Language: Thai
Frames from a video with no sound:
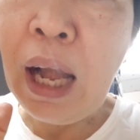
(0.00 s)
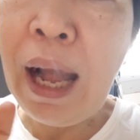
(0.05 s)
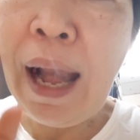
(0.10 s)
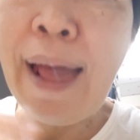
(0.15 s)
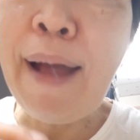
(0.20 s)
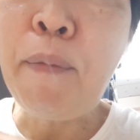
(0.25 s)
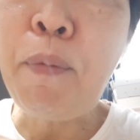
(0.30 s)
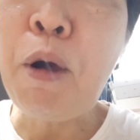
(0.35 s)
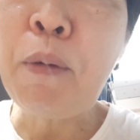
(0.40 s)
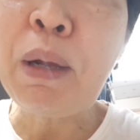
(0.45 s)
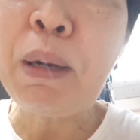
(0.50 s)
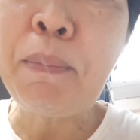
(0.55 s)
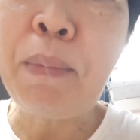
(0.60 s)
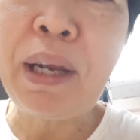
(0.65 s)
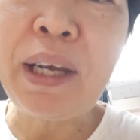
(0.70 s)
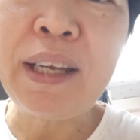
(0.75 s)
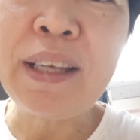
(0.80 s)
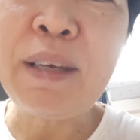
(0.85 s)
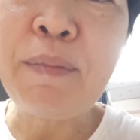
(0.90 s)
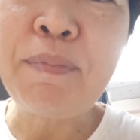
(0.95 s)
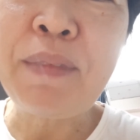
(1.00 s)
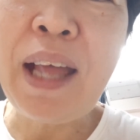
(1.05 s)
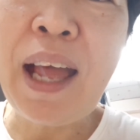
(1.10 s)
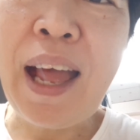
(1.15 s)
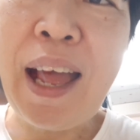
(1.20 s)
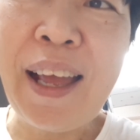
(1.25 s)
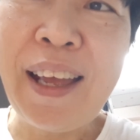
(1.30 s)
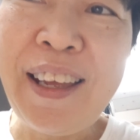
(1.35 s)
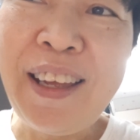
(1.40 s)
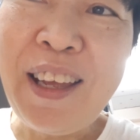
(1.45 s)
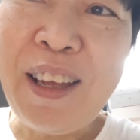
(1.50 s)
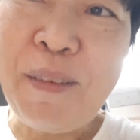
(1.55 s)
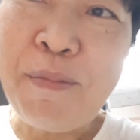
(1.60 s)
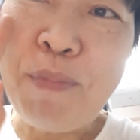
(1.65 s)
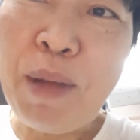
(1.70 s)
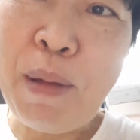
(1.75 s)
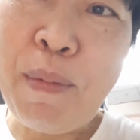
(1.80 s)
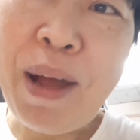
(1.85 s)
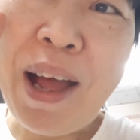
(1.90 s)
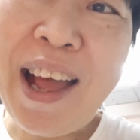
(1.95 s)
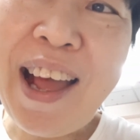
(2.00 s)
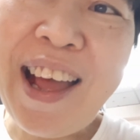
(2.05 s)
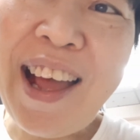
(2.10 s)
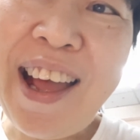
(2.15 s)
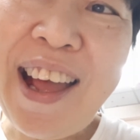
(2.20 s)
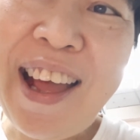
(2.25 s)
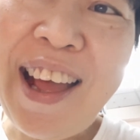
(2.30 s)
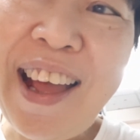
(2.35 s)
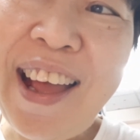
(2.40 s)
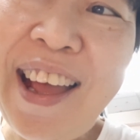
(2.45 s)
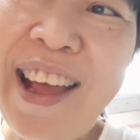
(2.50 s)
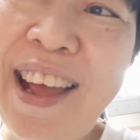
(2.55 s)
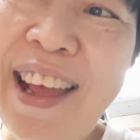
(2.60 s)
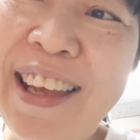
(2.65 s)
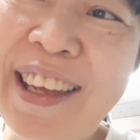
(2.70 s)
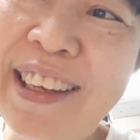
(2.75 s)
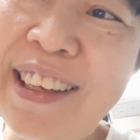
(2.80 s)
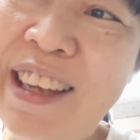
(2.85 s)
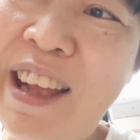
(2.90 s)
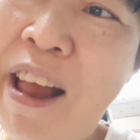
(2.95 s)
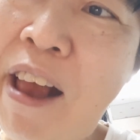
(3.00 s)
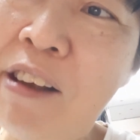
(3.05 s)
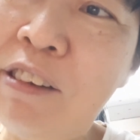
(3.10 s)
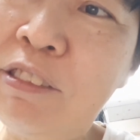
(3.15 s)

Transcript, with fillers: แล้วพบกันใหม่ในคลิปหน้า บ๊ายบาย